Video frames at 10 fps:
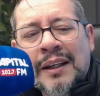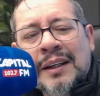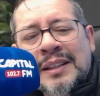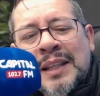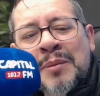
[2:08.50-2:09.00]

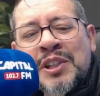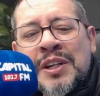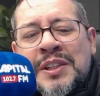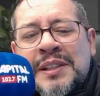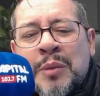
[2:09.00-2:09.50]
Sabe,
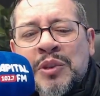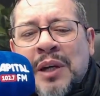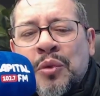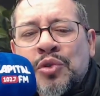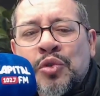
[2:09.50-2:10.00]
gente, estamos
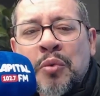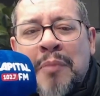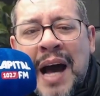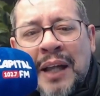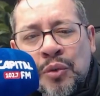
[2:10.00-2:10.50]

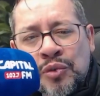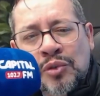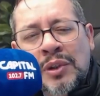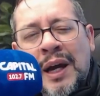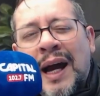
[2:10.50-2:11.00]

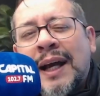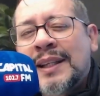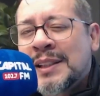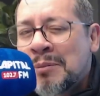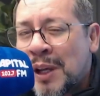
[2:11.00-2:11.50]
acostumados a
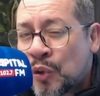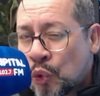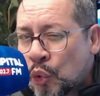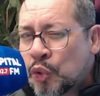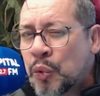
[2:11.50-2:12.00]
receber
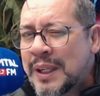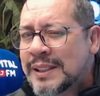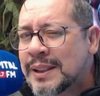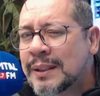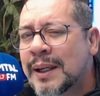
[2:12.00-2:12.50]
tudo
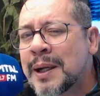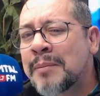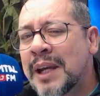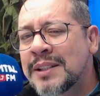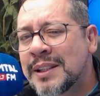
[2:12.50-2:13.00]

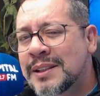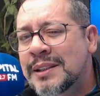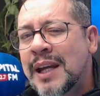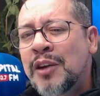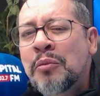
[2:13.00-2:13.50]
instantaneamente
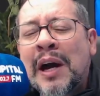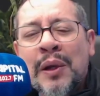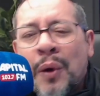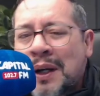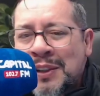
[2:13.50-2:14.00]
sem o
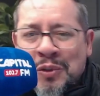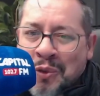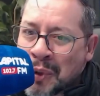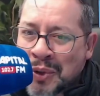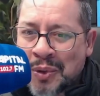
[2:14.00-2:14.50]
maior
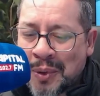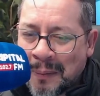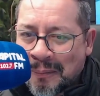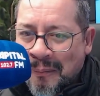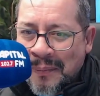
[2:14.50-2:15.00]
esforço.
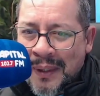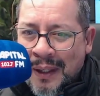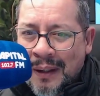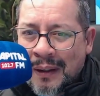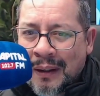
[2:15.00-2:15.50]

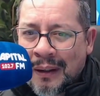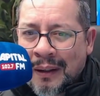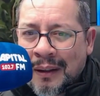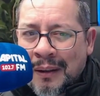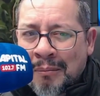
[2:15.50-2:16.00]

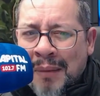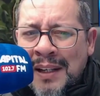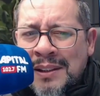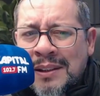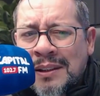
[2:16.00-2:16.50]

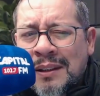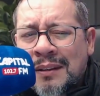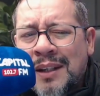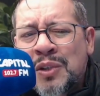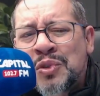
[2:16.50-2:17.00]
Mas
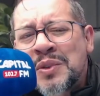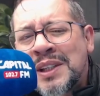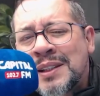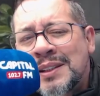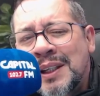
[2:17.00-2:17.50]
Deus nos
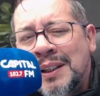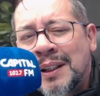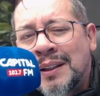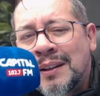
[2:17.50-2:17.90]
ensina